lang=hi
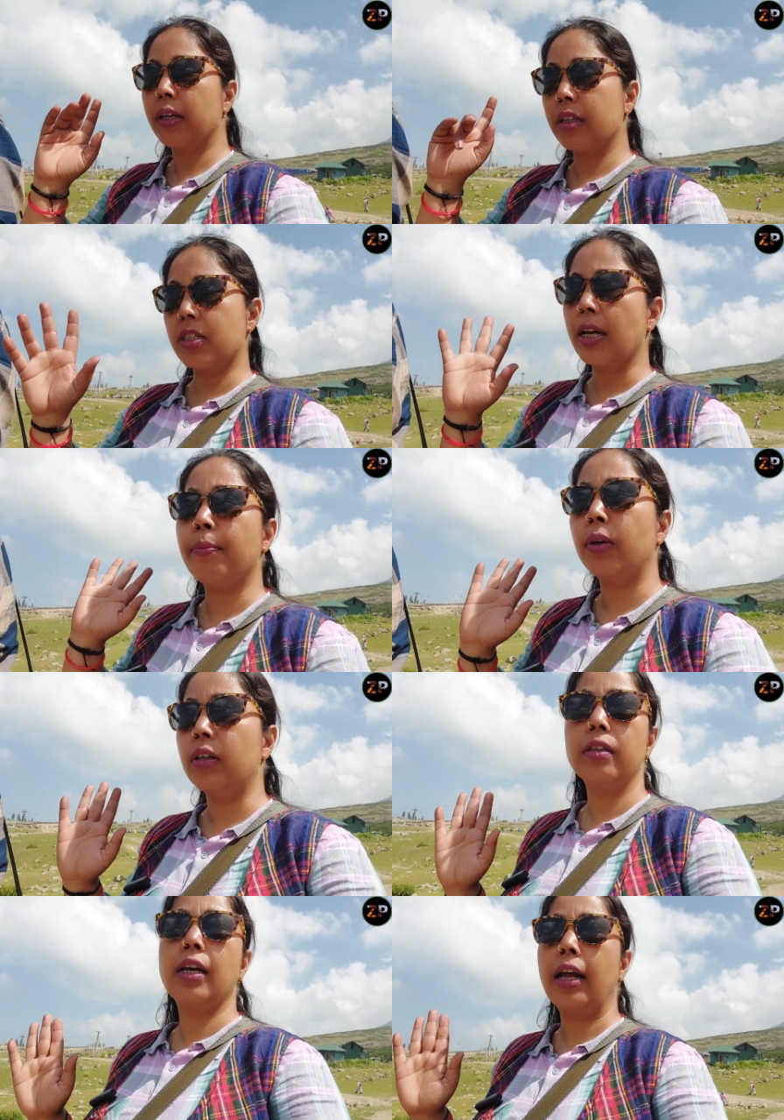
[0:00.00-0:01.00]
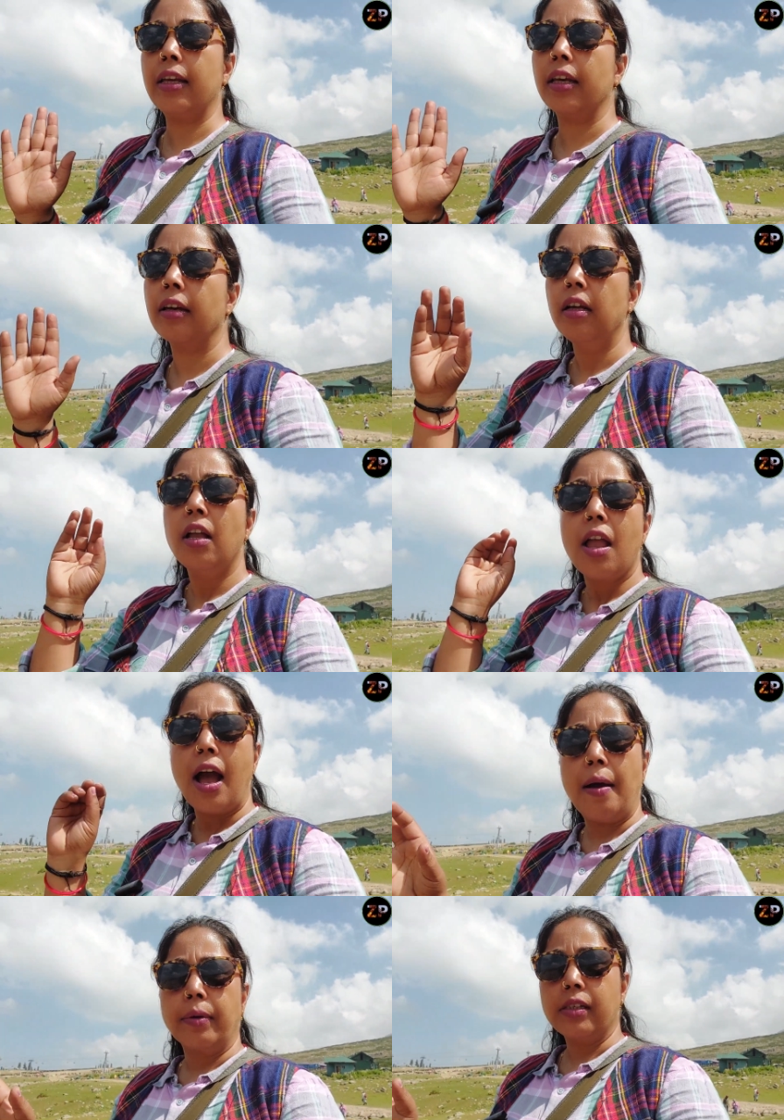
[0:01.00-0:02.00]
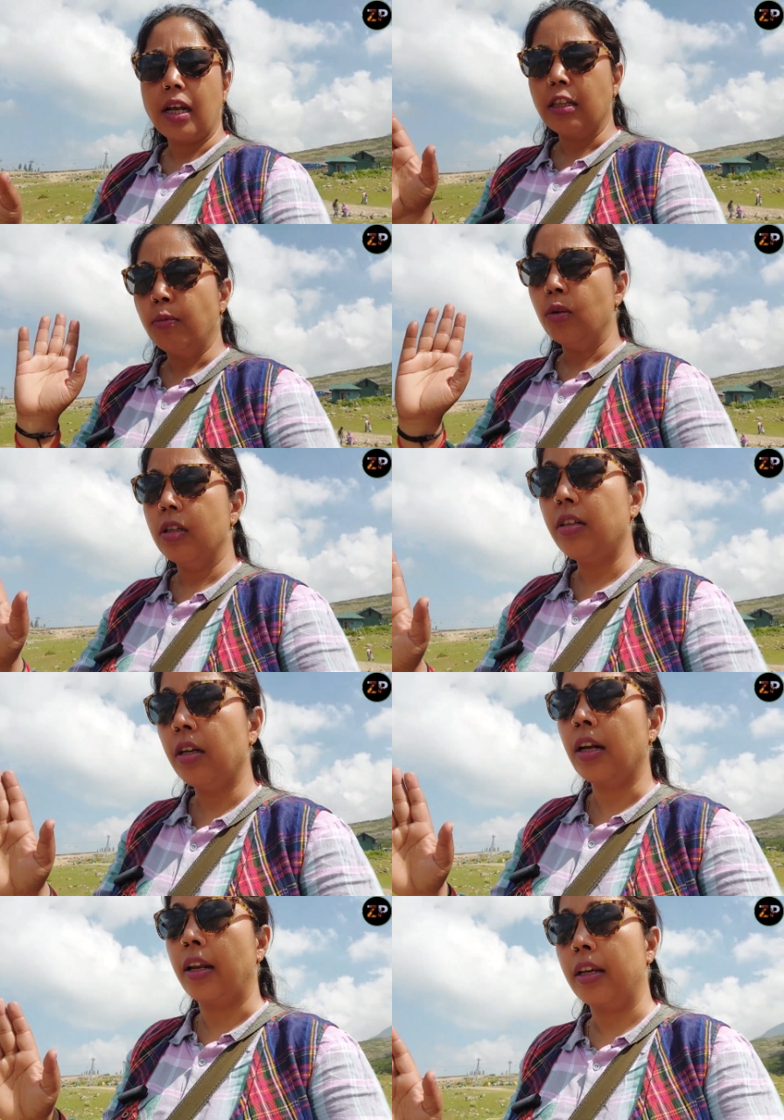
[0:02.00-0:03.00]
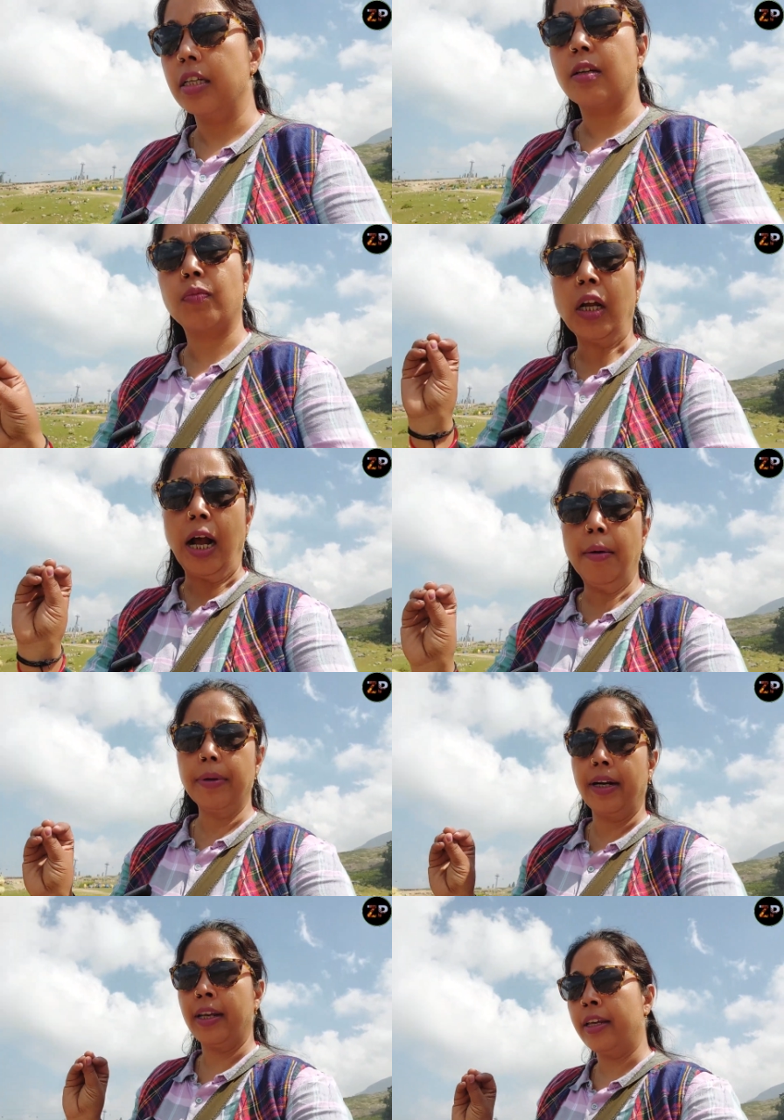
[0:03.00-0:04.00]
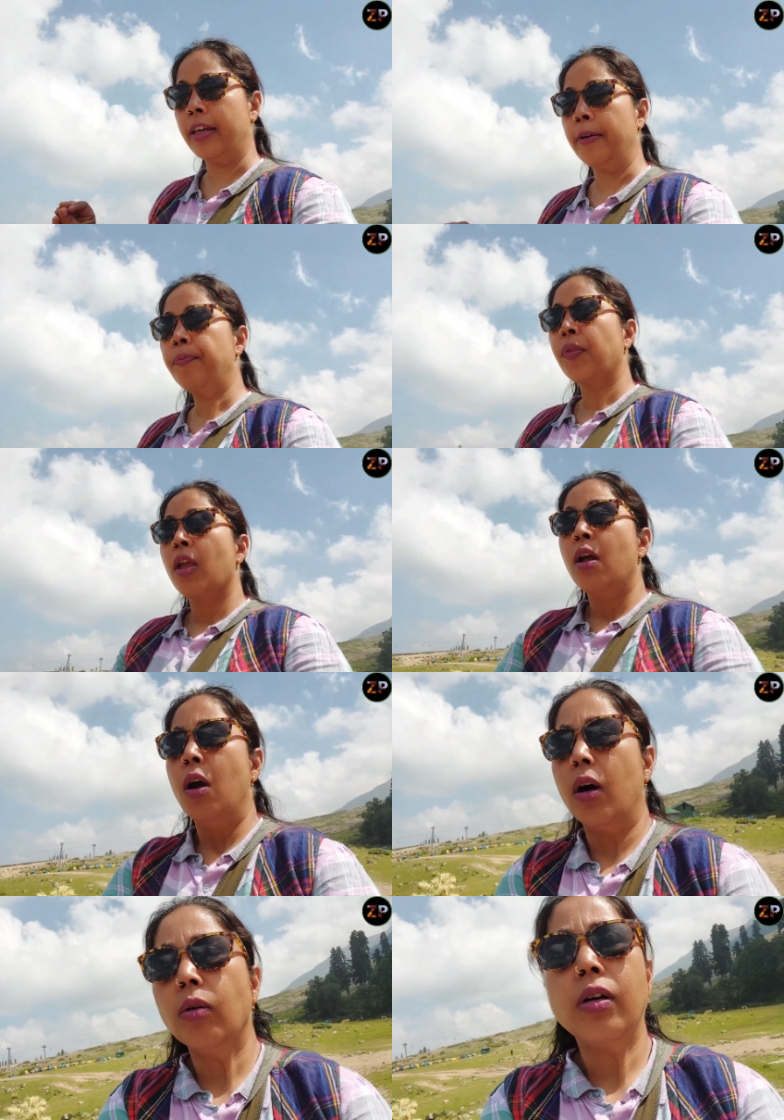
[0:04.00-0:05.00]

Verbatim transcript: ऊपर के छः पॉइंट दिखाएंगे आपके साथ पूरे दिन रहेंगे जब तक आप रहेंगे और